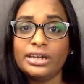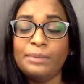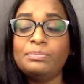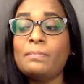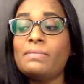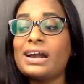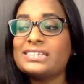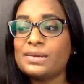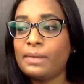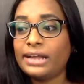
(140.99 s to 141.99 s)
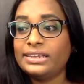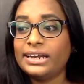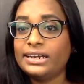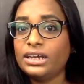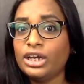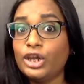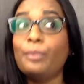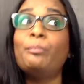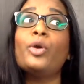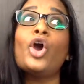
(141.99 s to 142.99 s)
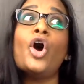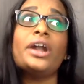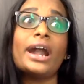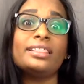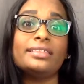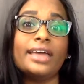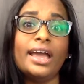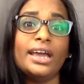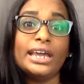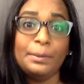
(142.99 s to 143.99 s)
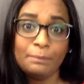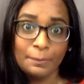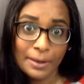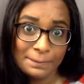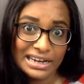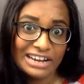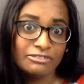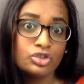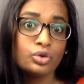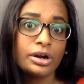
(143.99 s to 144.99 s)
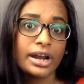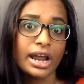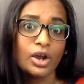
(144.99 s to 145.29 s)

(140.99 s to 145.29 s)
இப்போ மனசை மாற்றிக்கிட்டு எப்பயோ நடந்ததை இப்போ பப்ளிக்கில் வந்து சொல்கிற